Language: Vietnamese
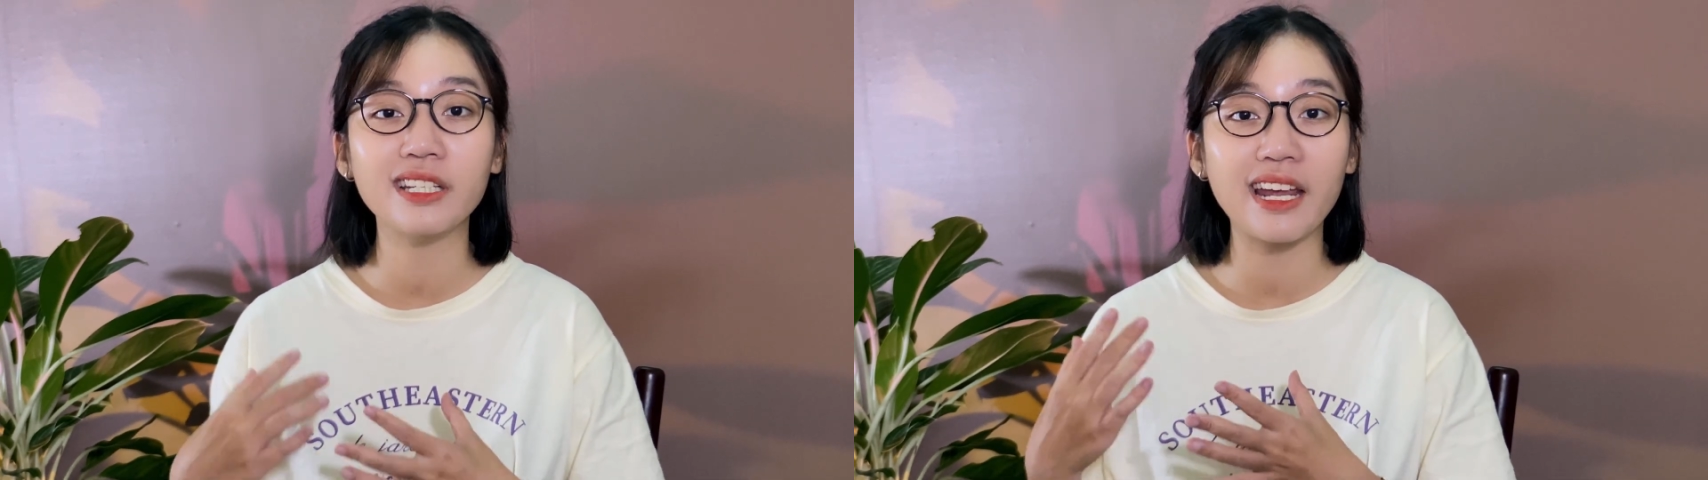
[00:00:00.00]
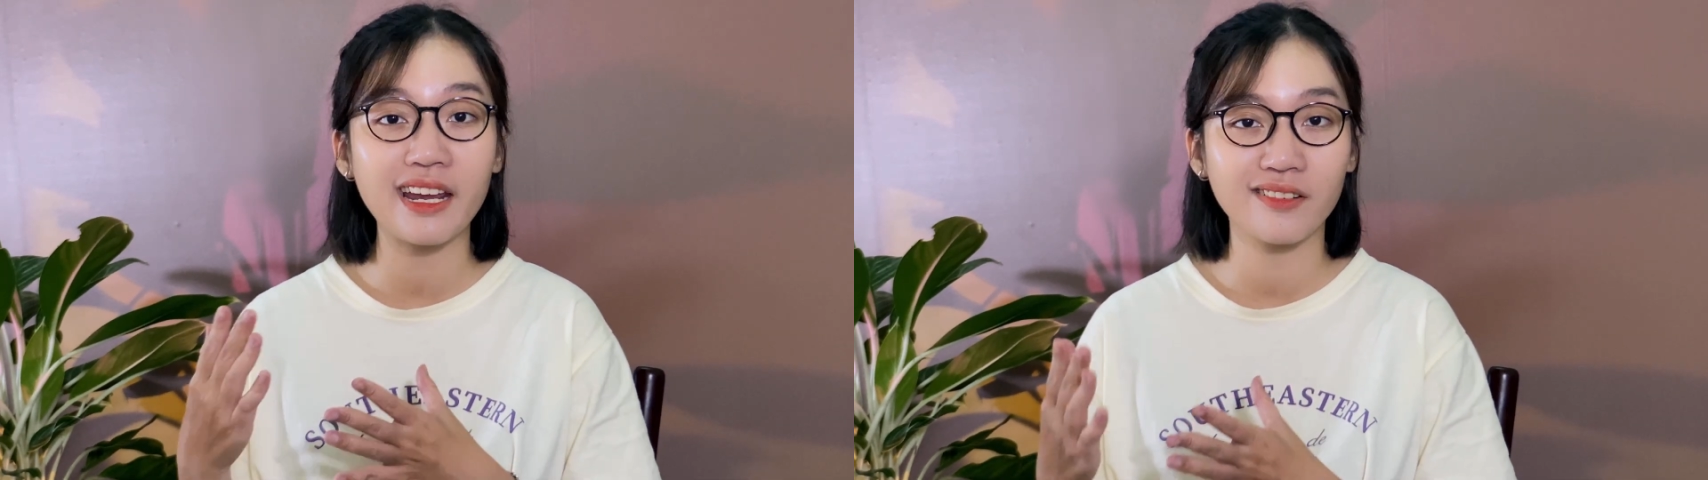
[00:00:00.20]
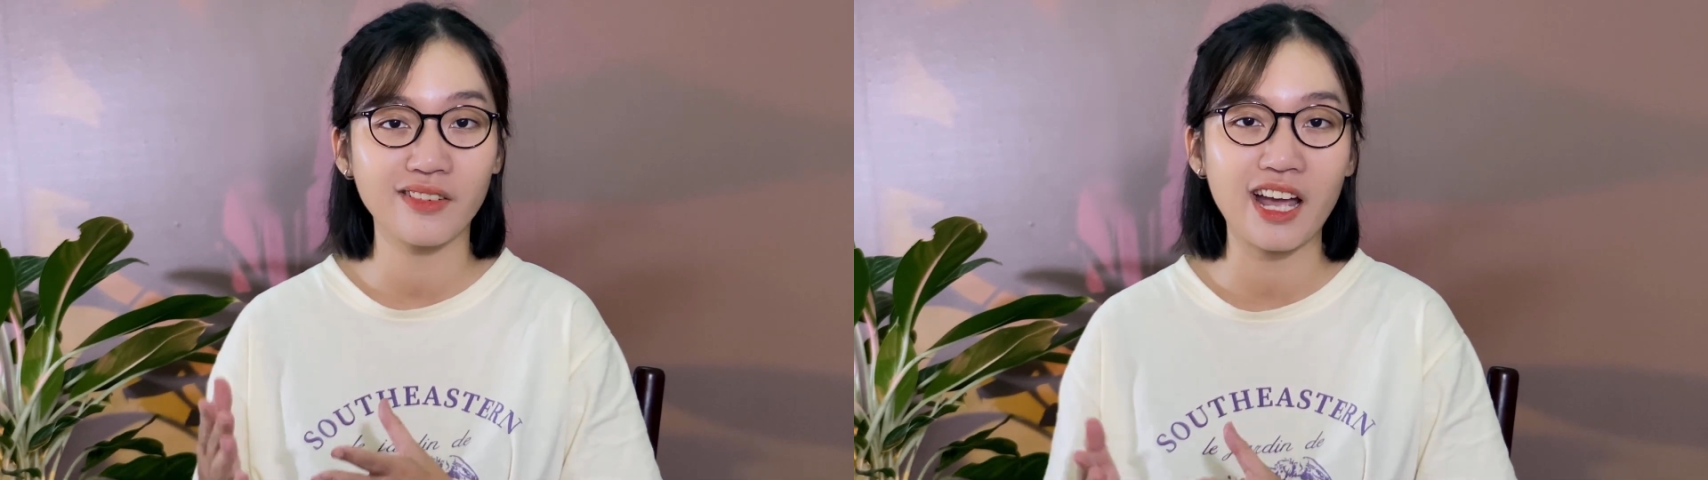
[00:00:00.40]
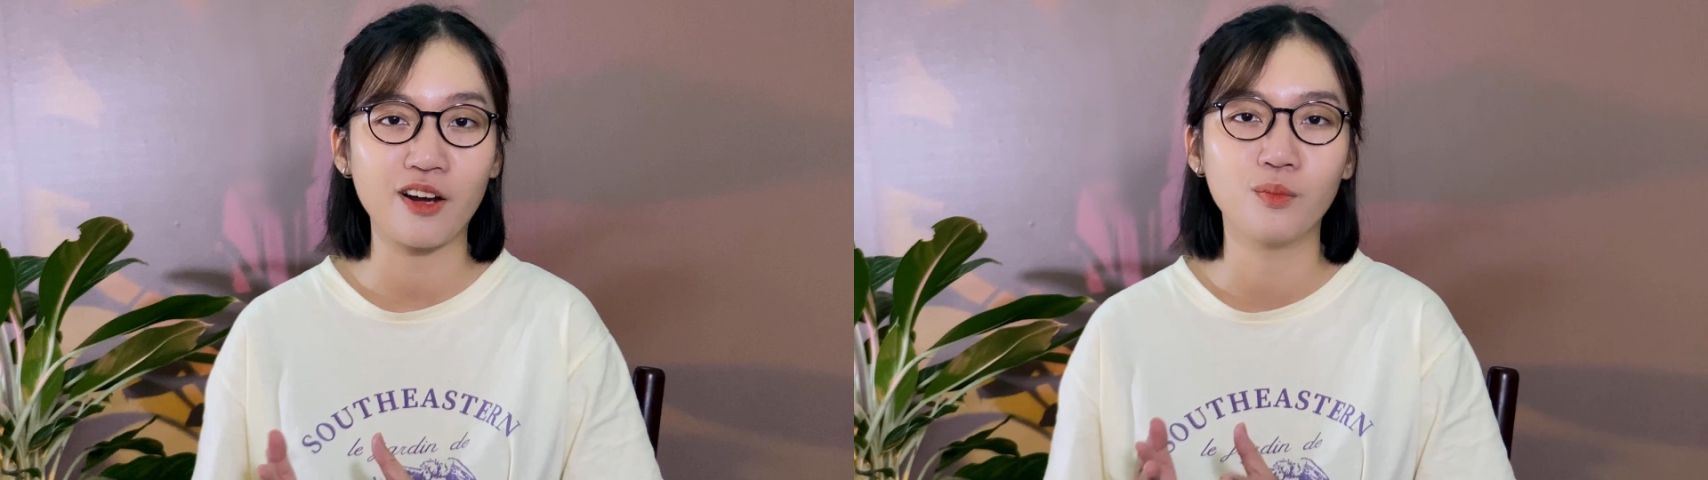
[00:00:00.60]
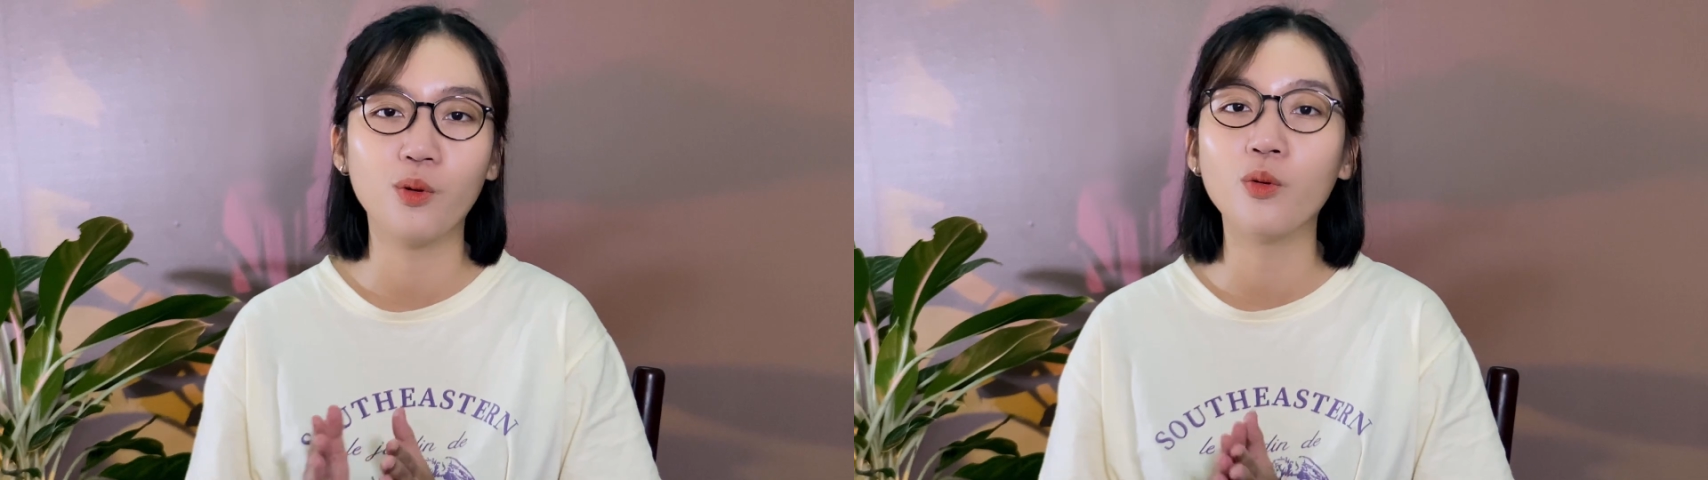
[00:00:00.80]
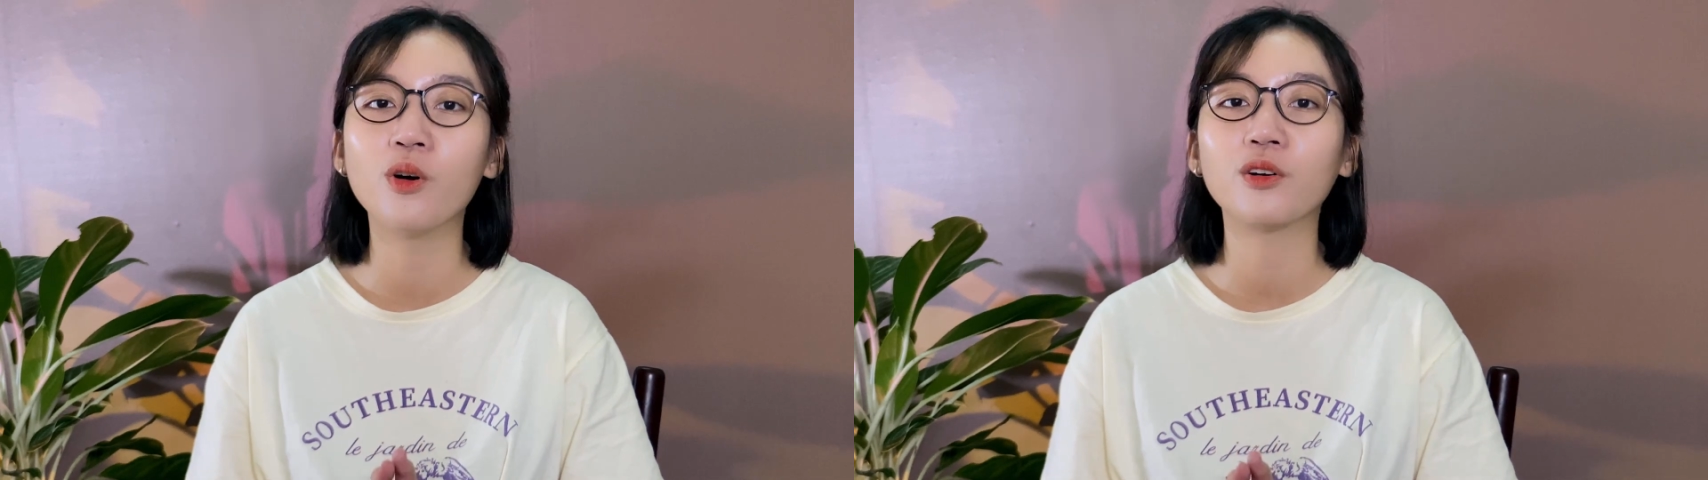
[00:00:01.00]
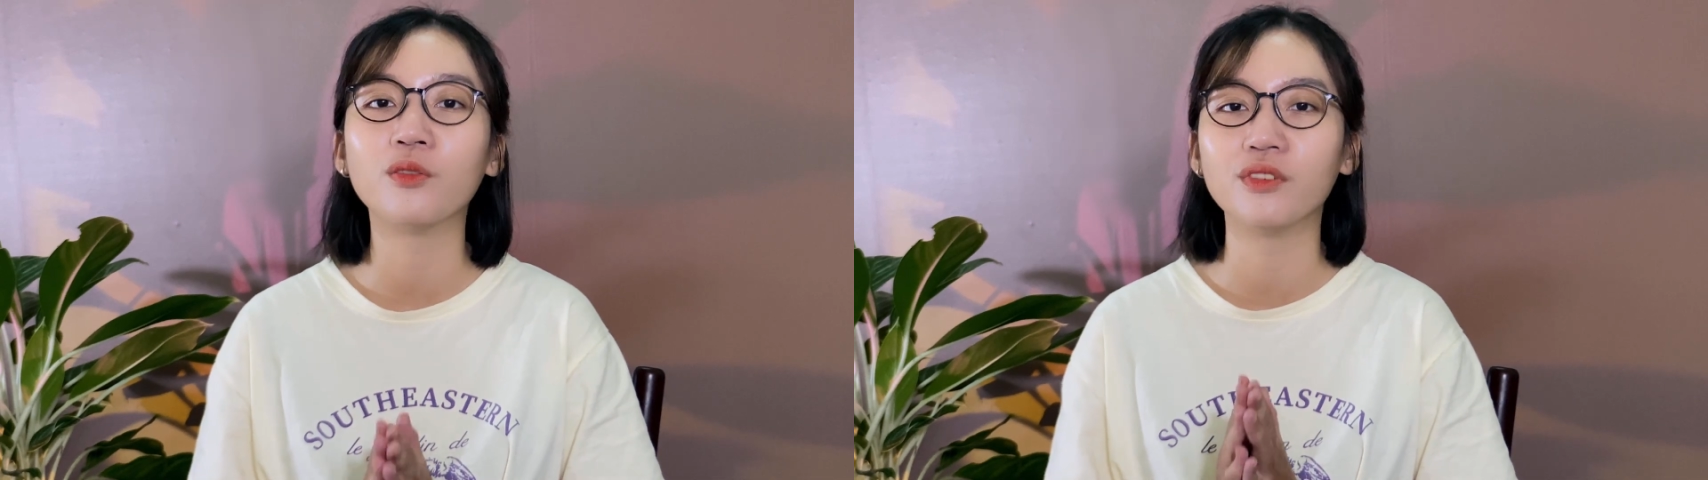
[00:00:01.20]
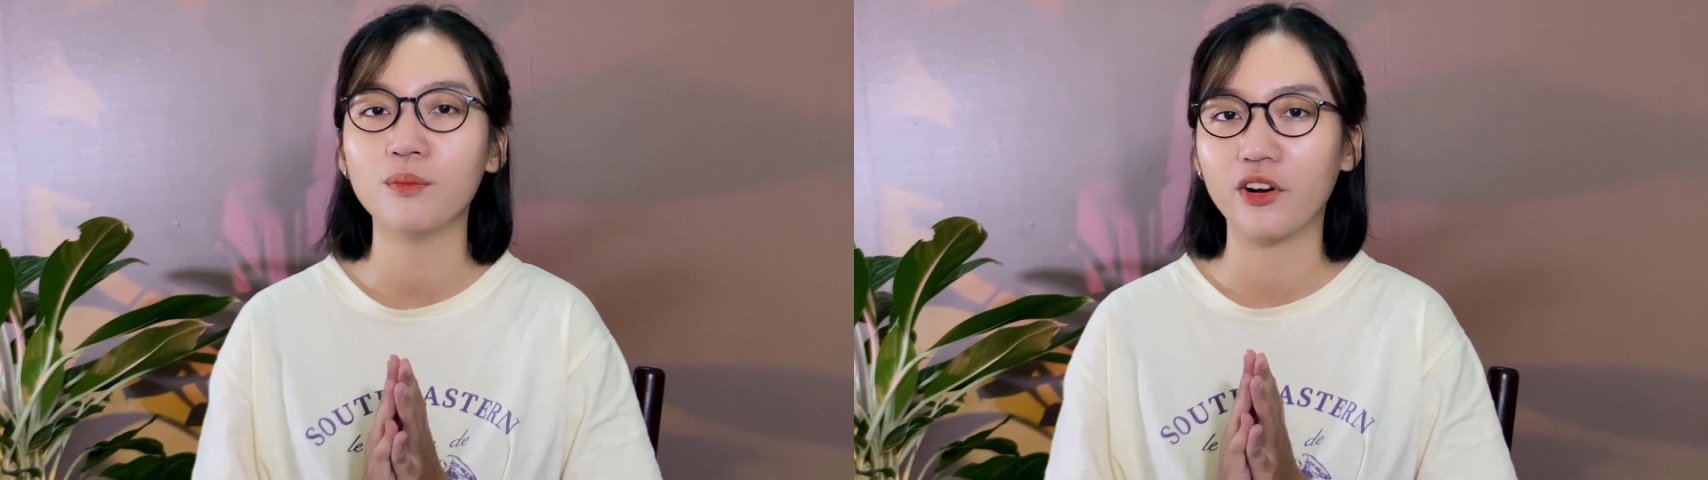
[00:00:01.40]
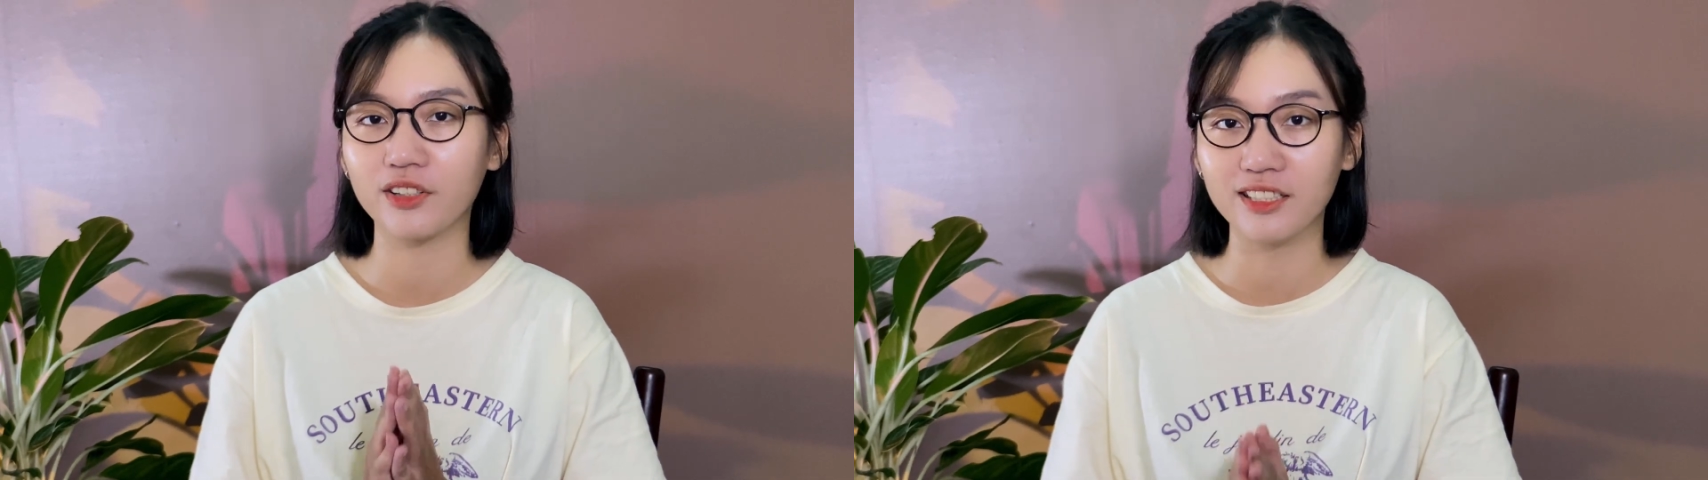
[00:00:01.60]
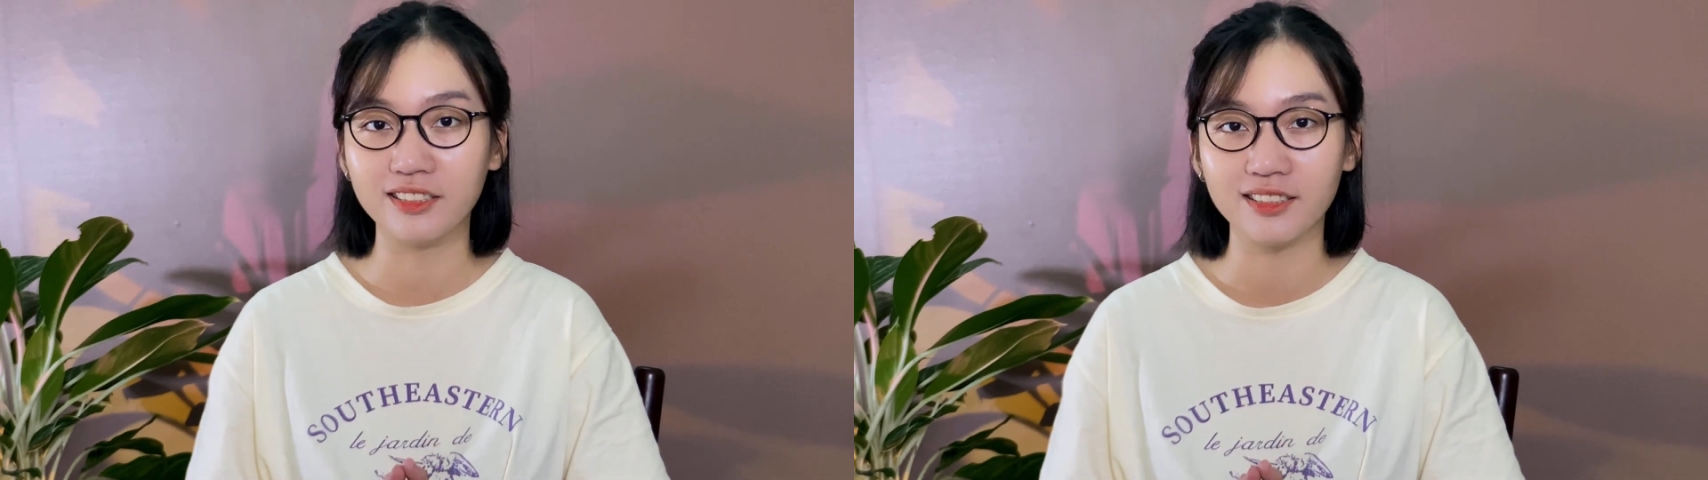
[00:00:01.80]
chen vào mua cùng với mọi
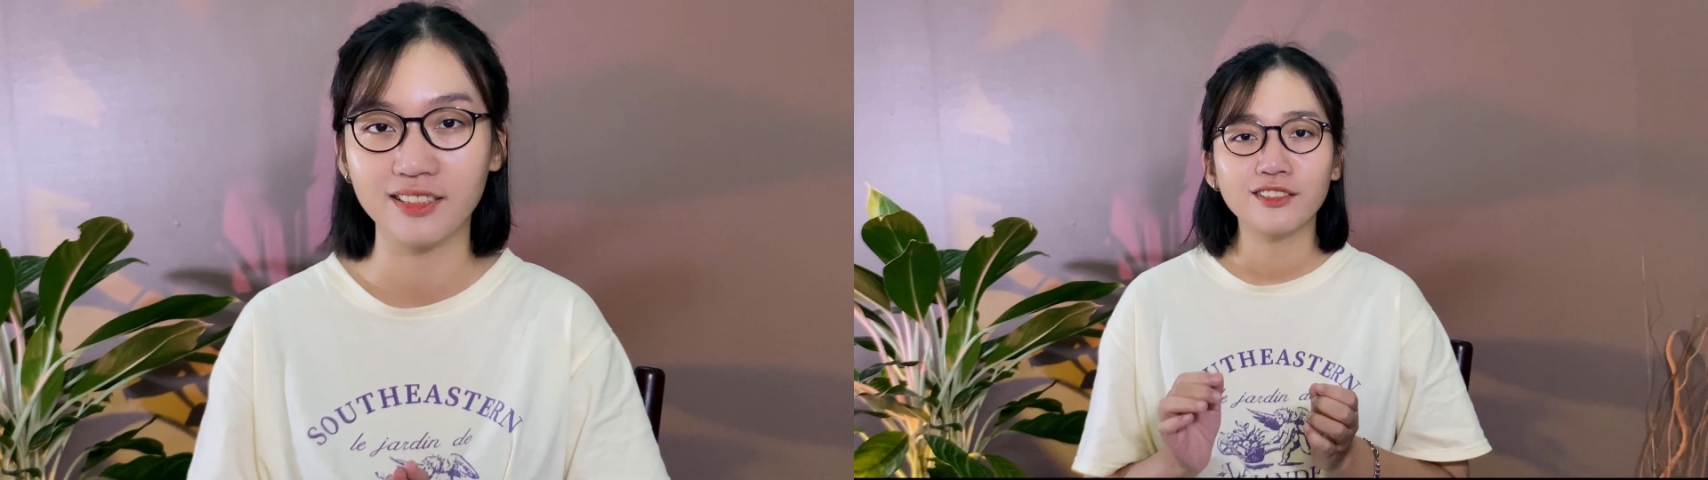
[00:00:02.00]
người